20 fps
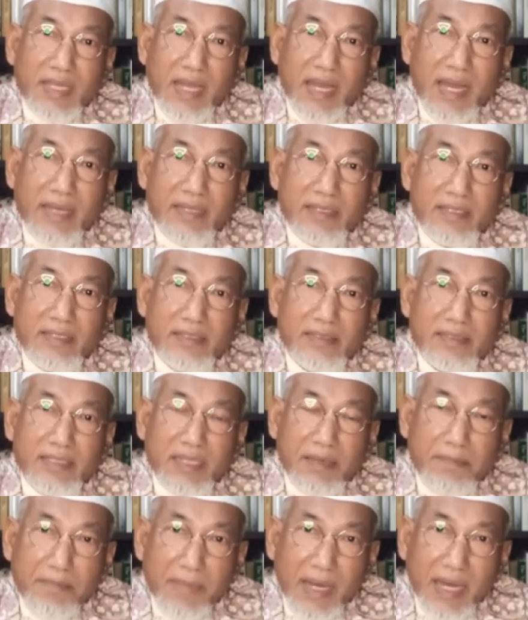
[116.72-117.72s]
การ
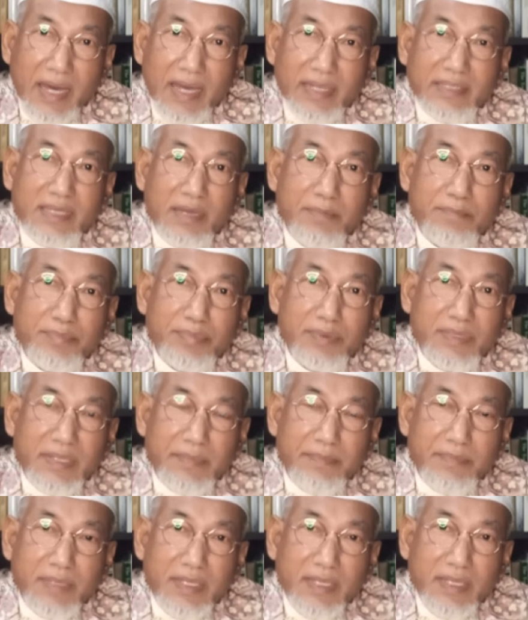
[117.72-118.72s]
ละหมาดการ
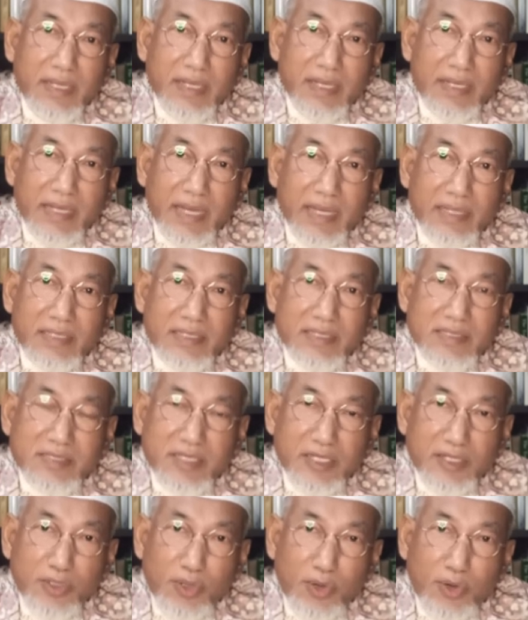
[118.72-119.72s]
การถือ
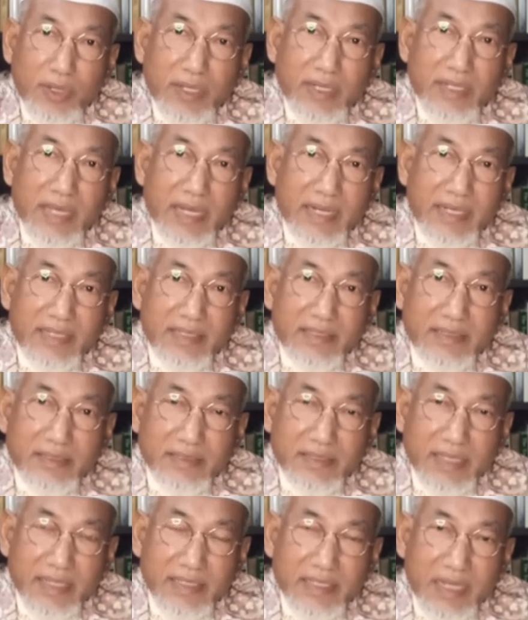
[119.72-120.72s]
ศีลอด การ
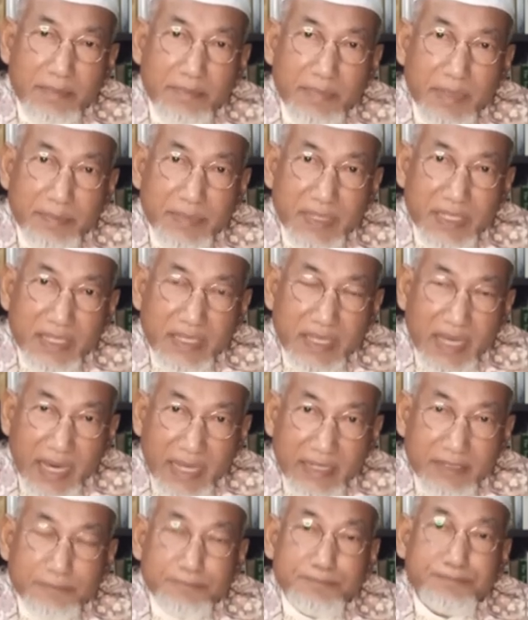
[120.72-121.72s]
การทำพิธี
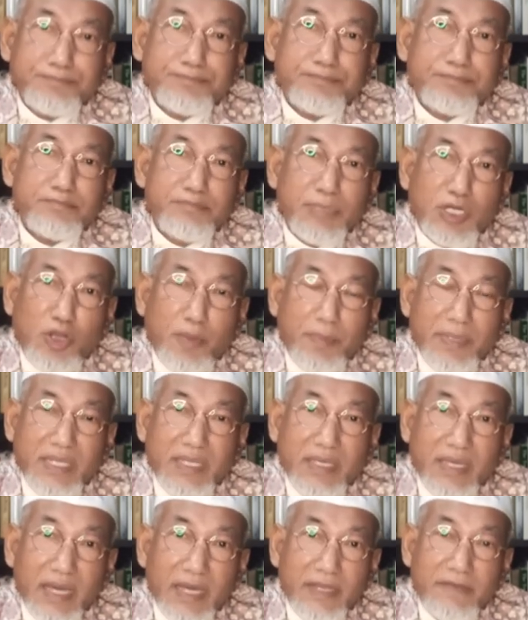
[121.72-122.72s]
ฮัตประกอบพิ
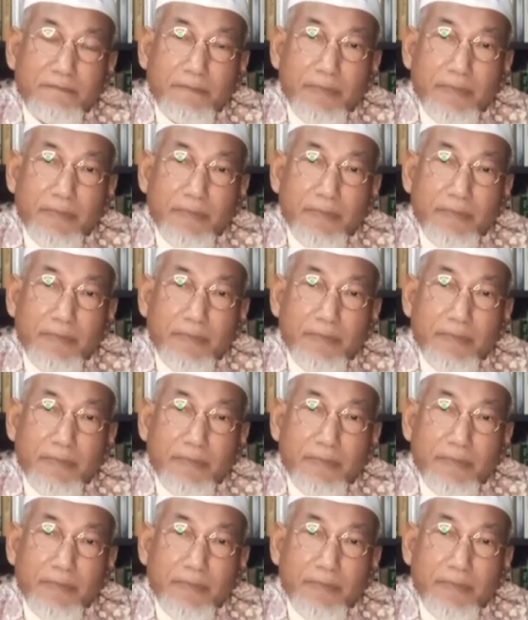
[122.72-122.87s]
ธีฮัต